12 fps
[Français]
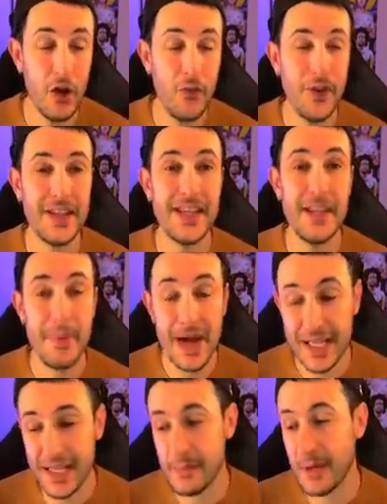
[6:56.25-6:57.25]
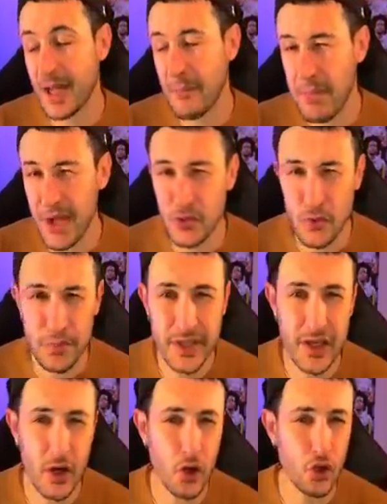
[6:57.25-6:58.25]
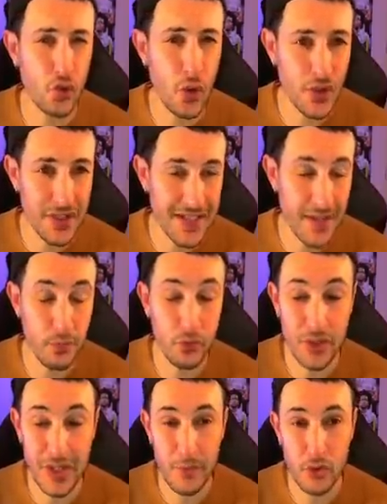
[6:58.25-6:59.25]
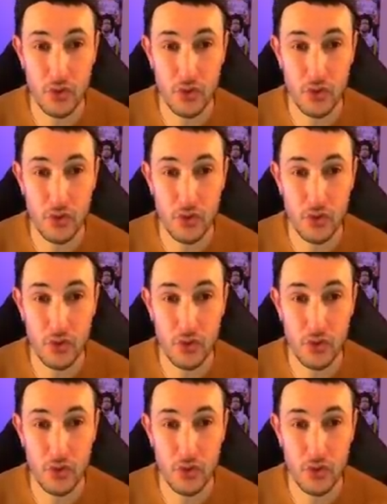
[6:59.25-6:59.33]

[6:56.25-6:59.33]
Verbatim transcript: le fait qu'il est marqué par un plat du pied en jouant simple, notamment,